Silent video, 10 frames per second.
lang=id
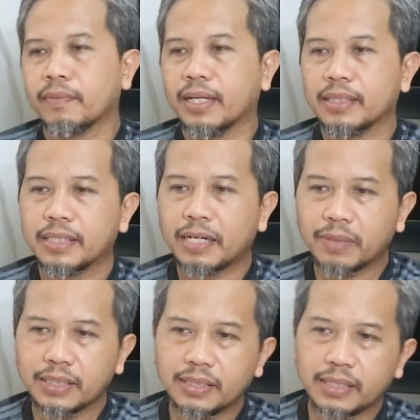Nah
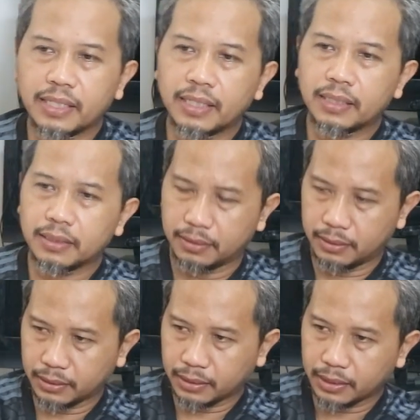kenapa sih saya
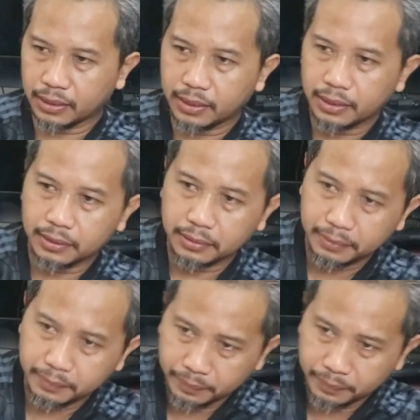kadang-kadang